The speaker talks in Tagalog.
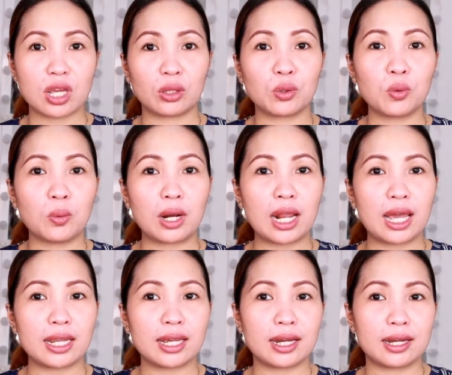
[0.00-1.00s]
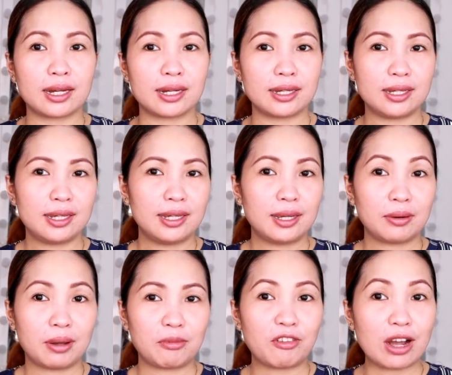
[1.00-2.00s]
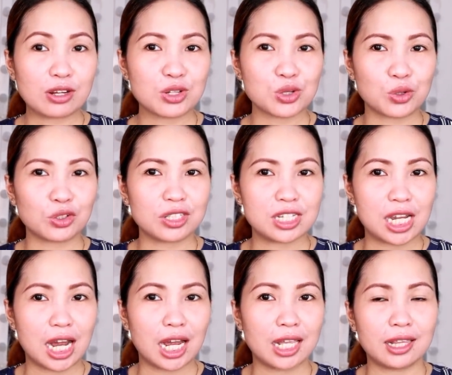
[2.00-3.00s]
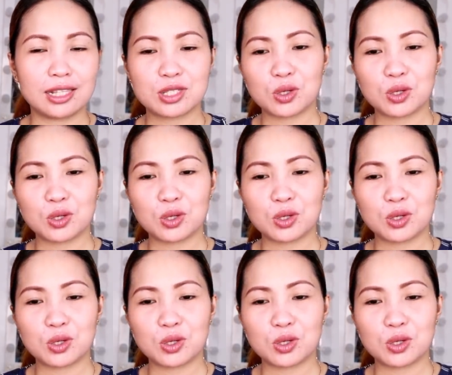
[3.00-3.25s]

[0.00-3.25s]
yan kung wala yung function dyan.